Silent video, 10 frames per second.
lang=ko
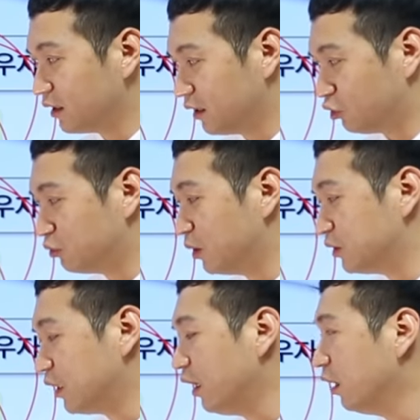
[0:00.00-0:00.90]
그게 두
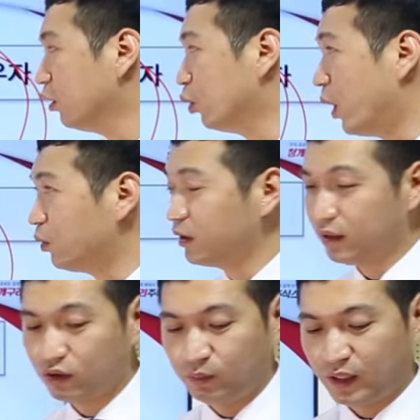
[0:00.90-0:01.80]
번째 노하우가
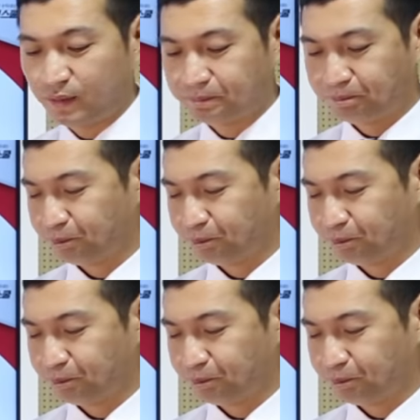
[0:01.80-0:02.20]
되는 겁니다.